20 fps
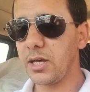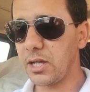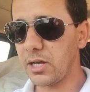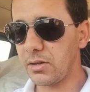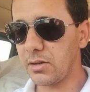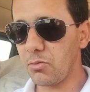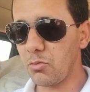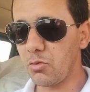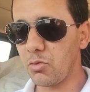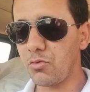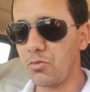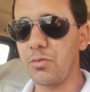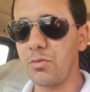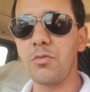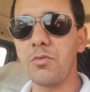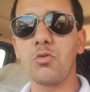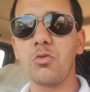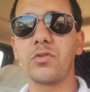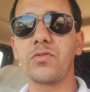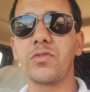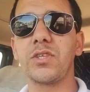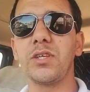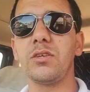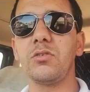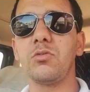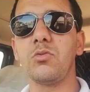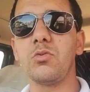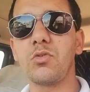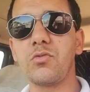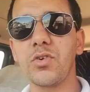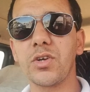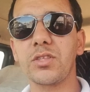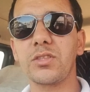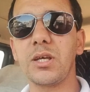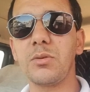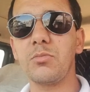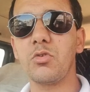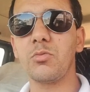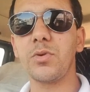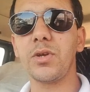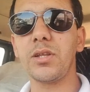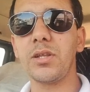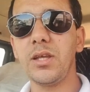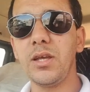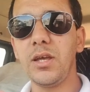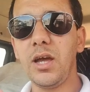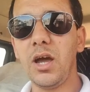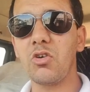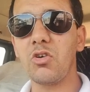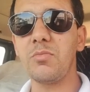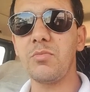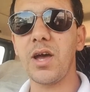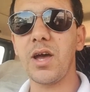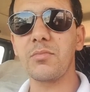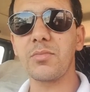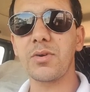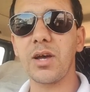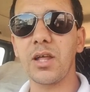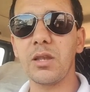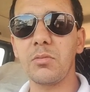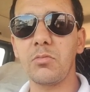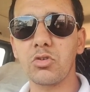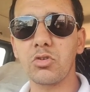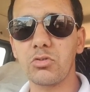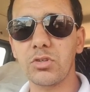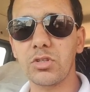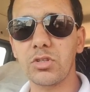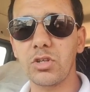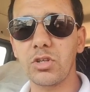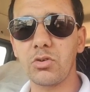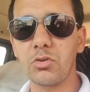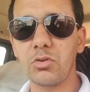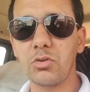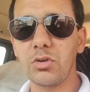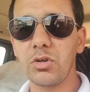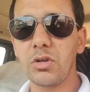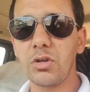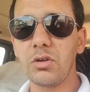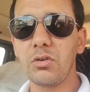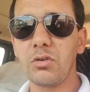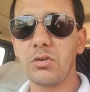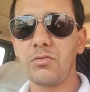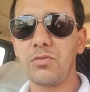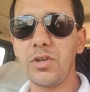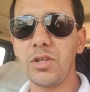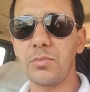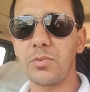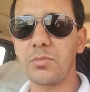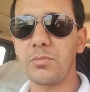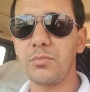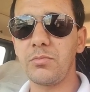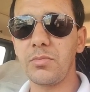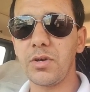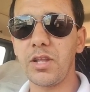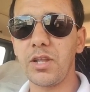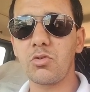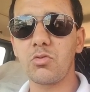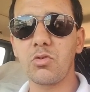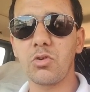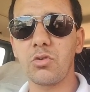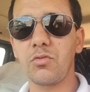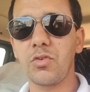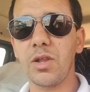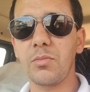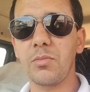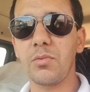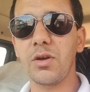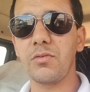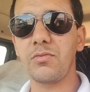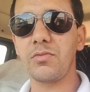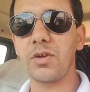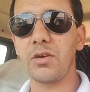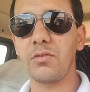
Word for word: ما وقفتي وقفات الطوموبيل حاول ما امكن الموتور ديرو في ليبر بمعنى يكون في, في,